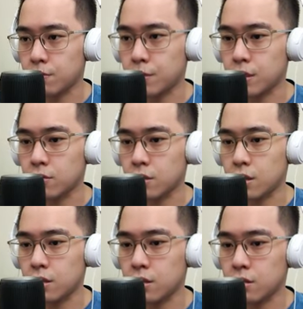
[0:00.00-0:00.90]

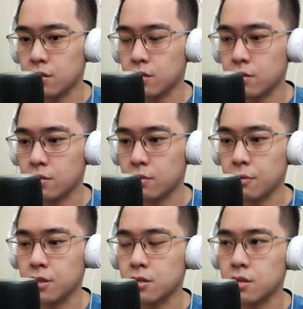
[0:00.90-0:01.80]
penggunaan
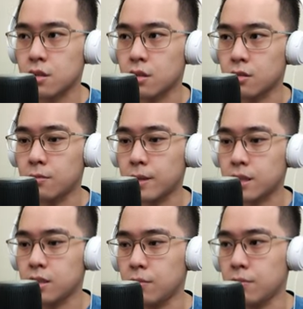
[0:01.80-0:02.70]
profesor sadaku
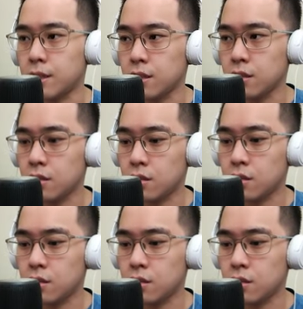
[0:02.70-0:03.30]
maksimal